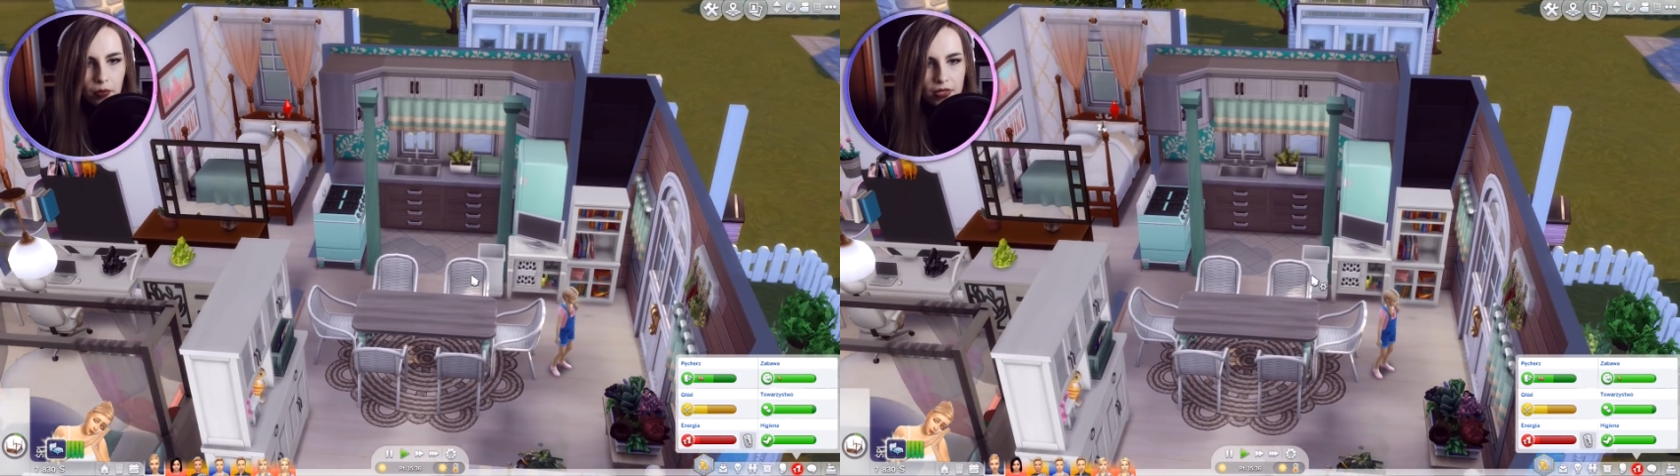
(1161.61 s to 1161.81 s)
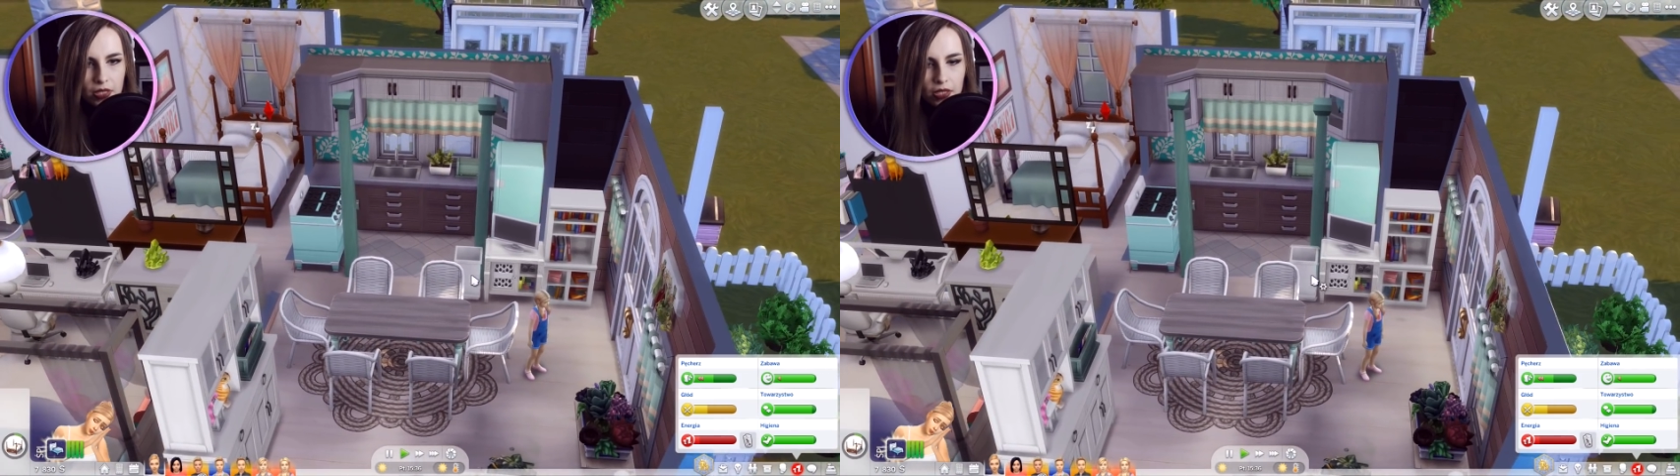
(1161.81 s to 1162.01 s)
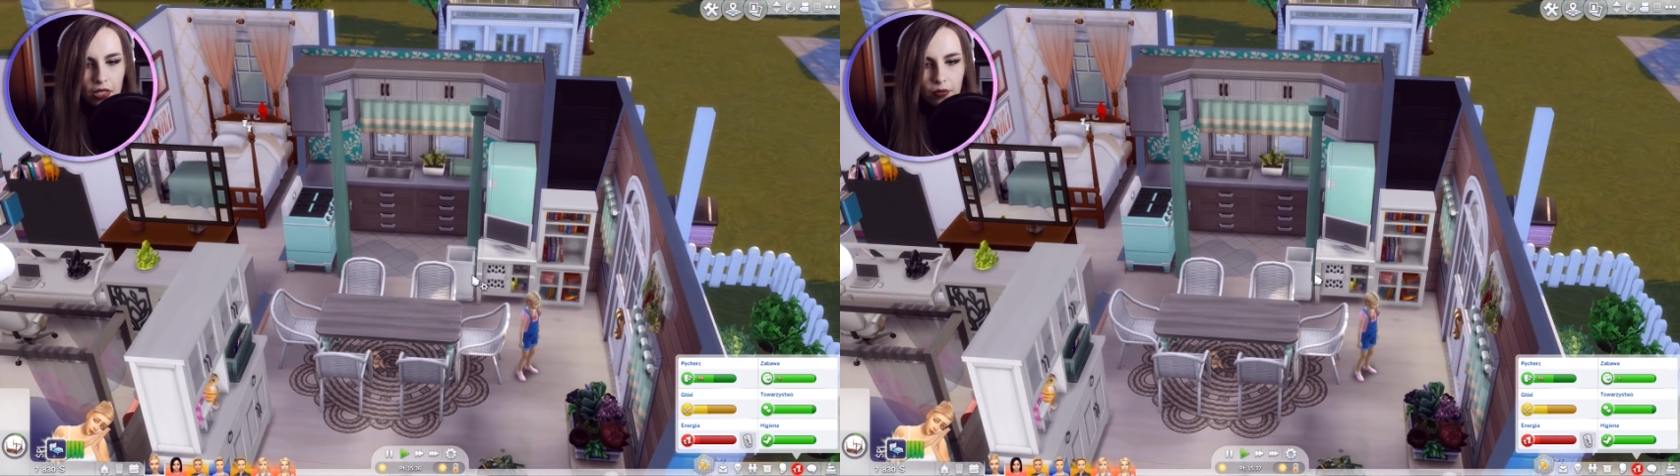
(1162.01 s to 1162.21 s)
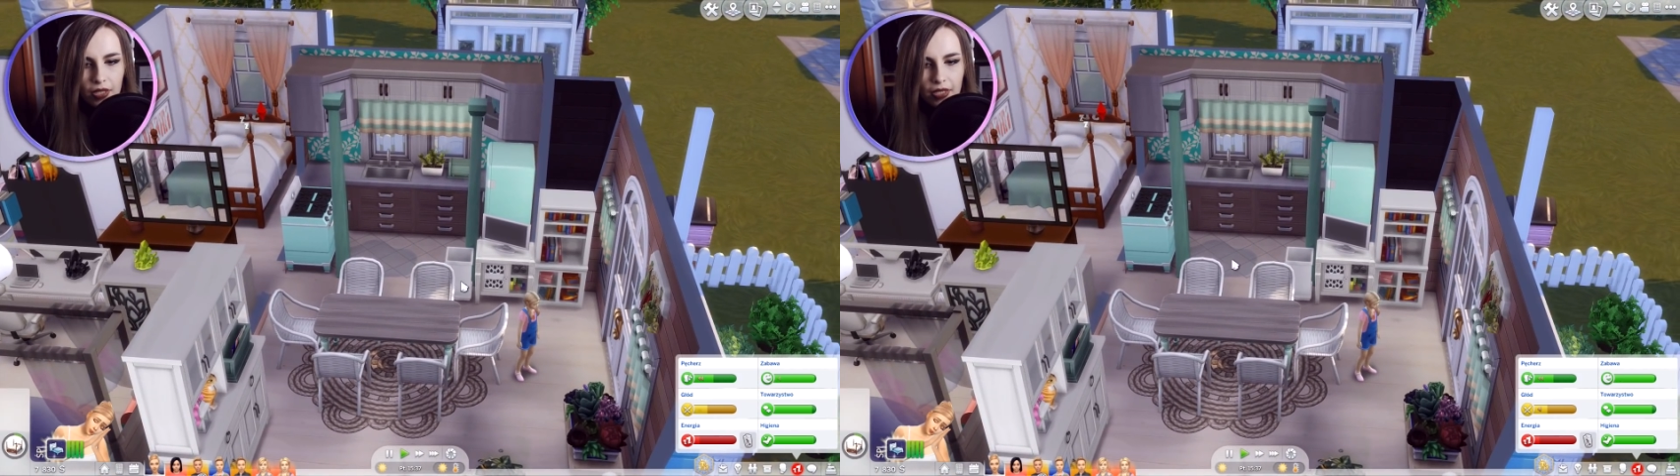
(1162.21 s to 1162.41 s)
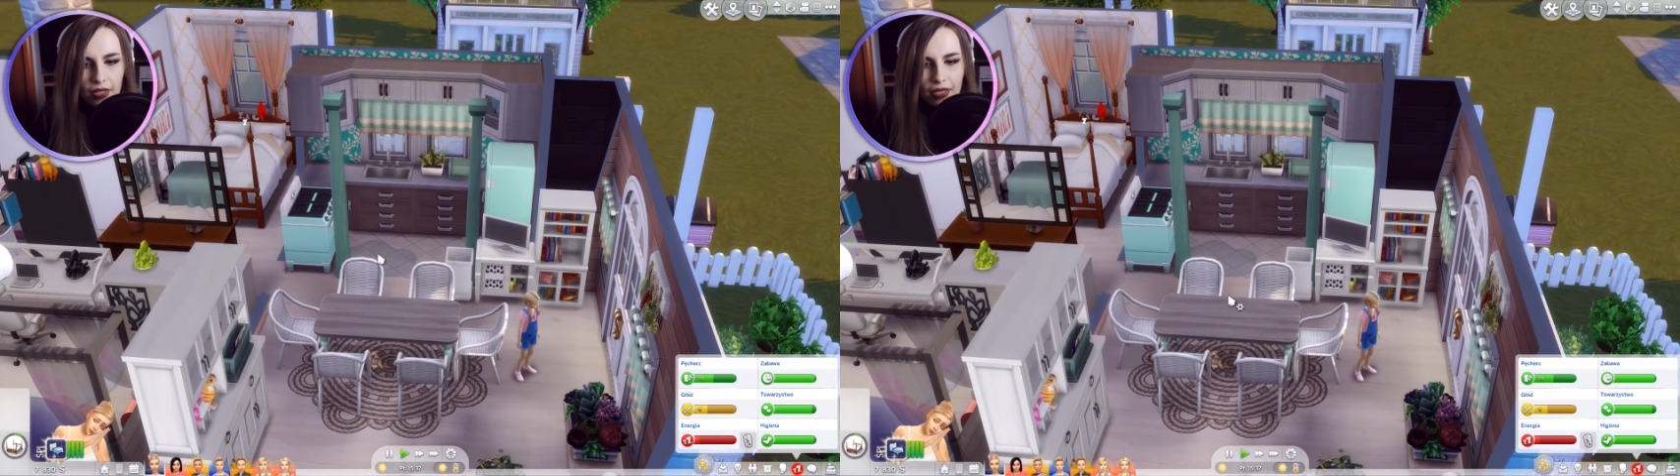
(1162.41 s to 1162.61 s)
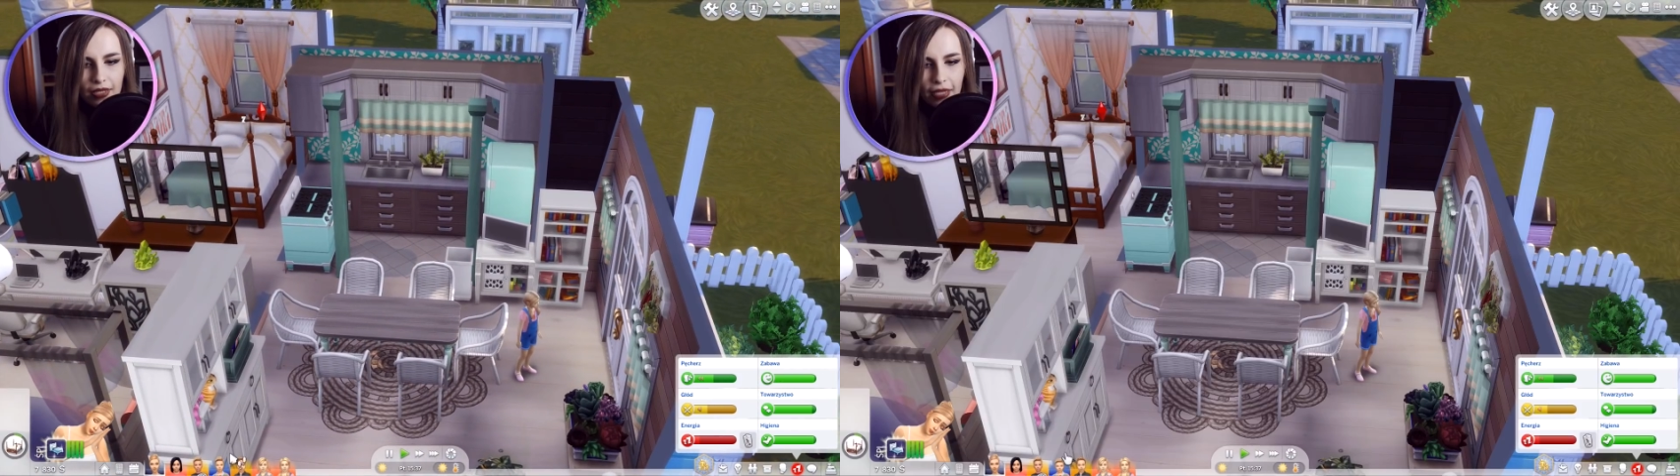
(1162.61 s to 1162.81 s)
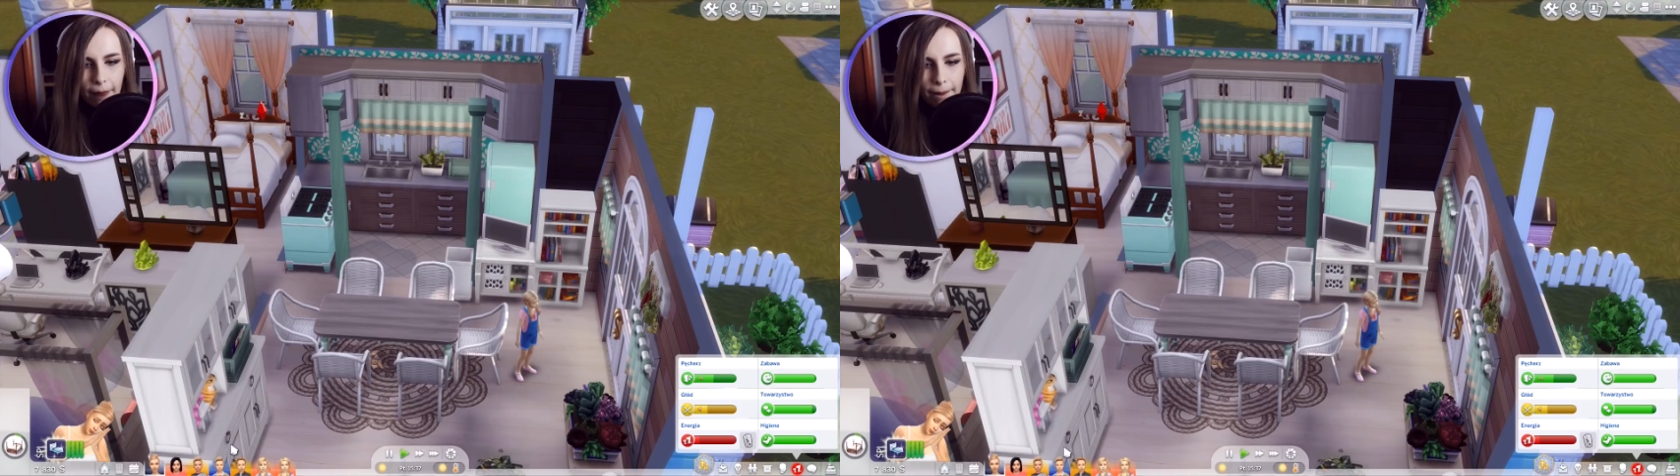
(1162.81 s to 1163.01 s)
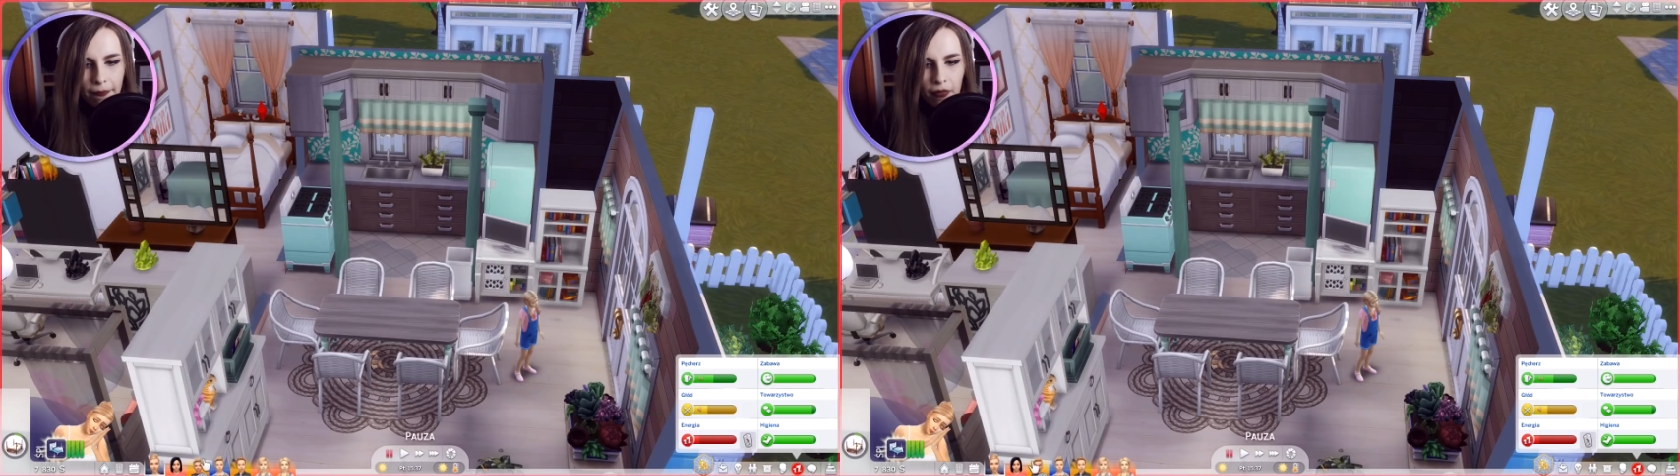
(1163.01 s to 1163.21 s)
popostarzają, ale jednak
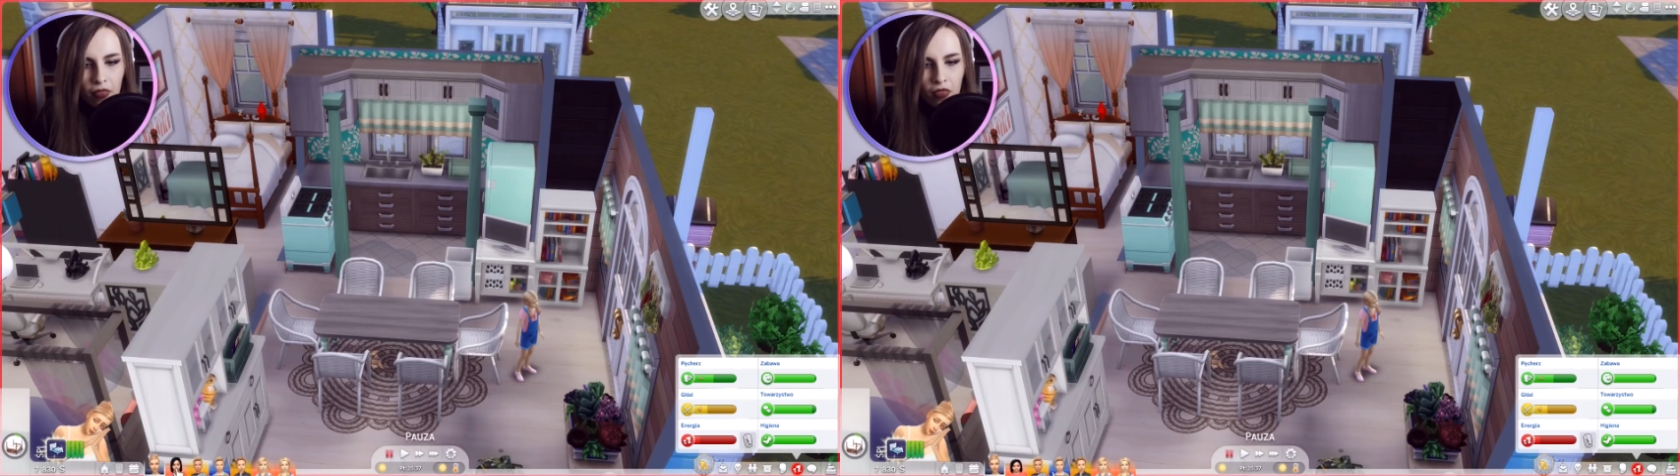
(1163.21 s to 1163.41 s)
nie.